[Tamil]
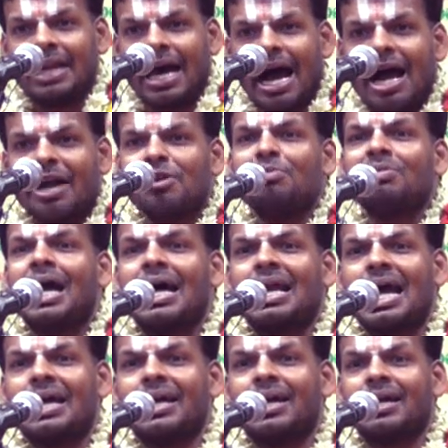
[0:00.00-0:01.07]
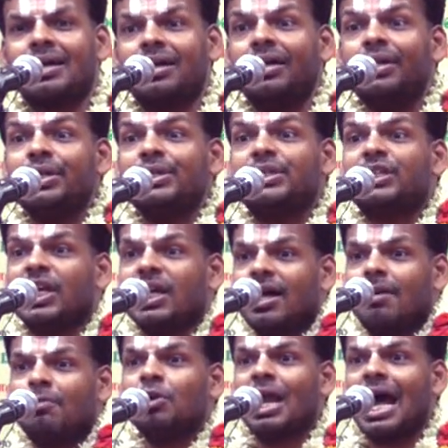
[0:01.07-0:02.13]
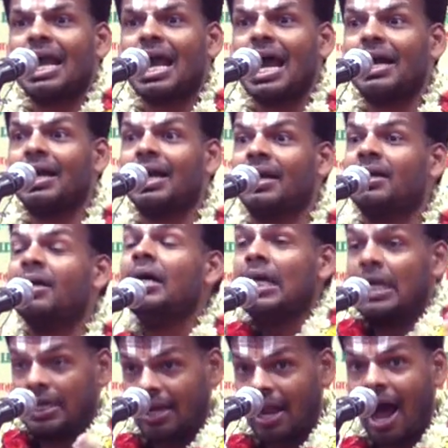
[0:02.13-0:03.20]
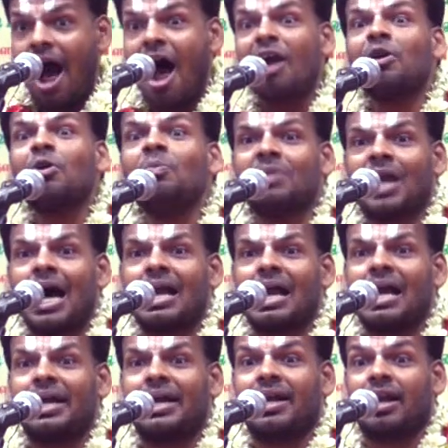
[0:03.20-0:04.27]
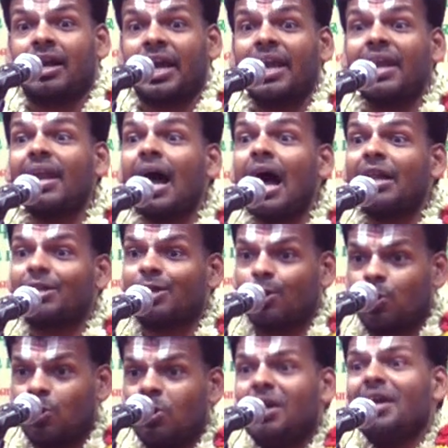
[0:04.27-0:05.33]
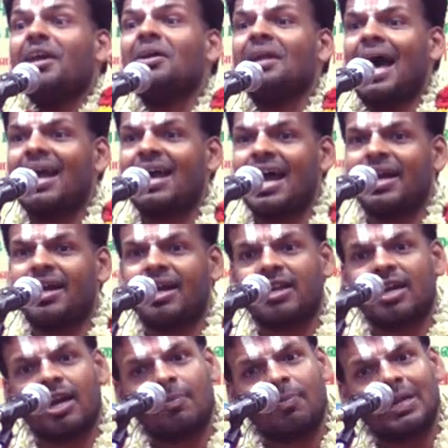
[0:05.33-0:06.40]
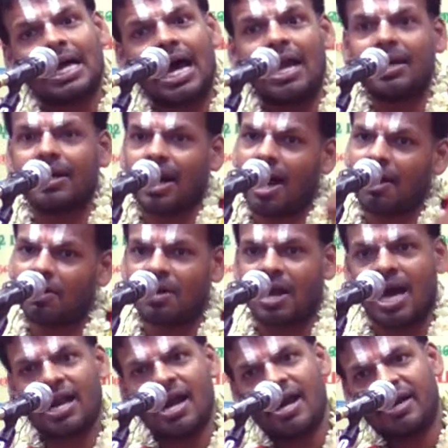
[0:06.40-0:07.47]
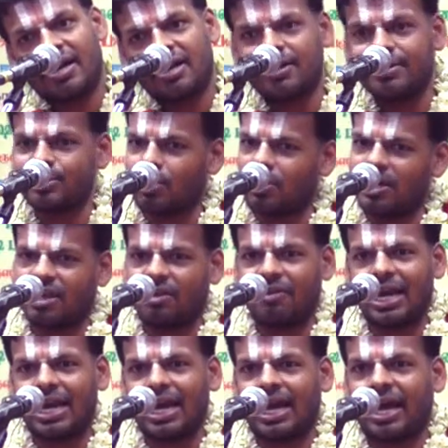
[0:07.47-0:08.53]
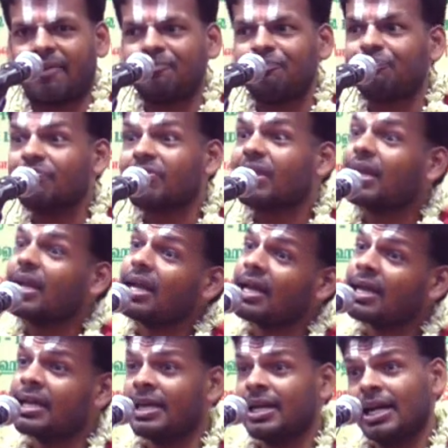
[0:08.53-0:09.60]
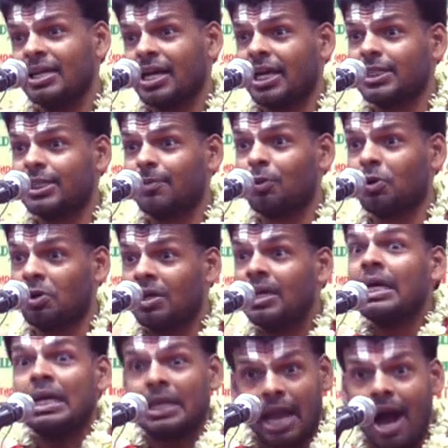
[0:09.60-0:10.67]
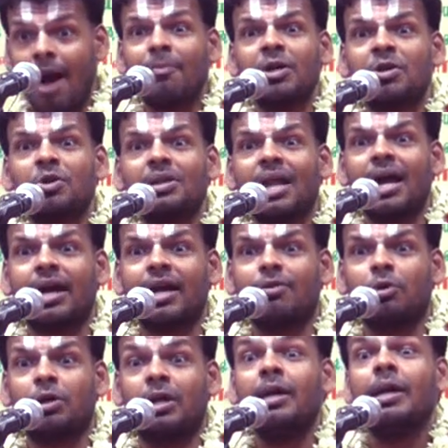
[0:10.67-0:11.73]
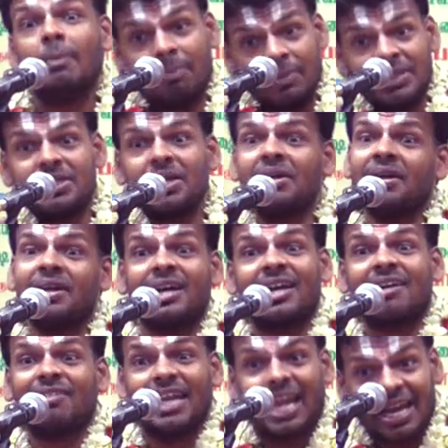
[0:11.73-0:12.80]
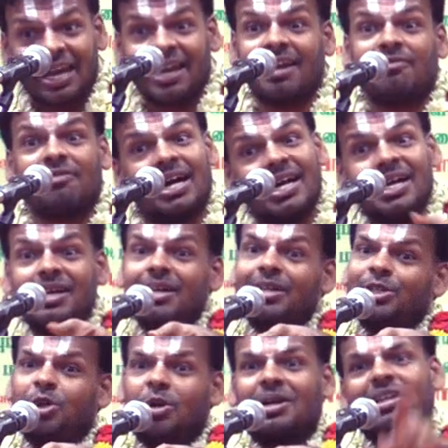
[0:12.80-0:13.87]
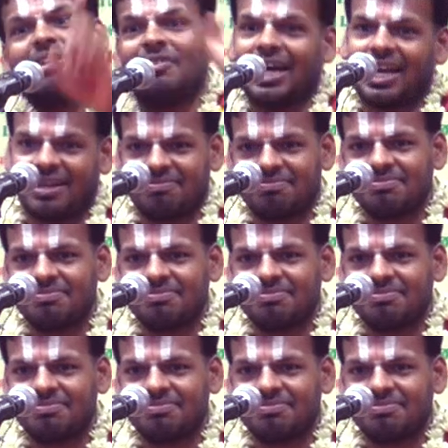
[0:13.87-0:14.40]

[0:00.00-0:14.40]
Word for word: நாயும் நாராயணன் சிங்கமும் நாராயணன் நானும் நாராயணன் எல்லாத்துக்குள்ளேயும் நாராயணன் இருப்பதால நானும் நாராயணன் சொல்றது வேற ஹிரண்ய கசிப்பு நான் மட்டும்தான் கடவுள் மிச்சம் இருக்கிறவன்லாம் என்னை வணங்குன்னு சொல்றது வேற